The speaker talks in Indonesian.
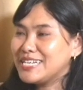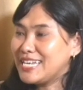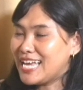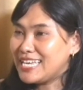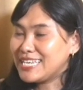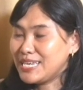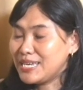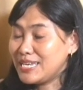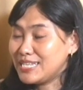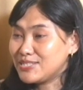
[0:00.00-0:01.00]
genah
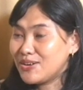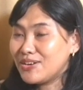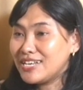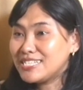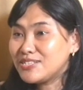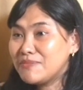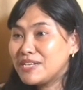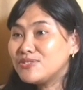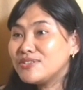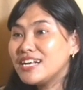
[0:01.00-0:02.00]
iki iso iso
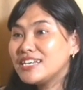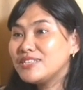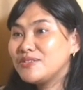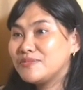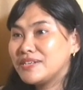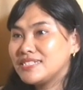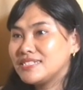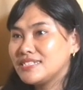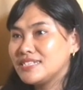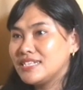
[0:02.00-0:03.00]
masuk nggak gitu loh mas uh
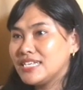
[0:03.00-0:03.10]
-huh.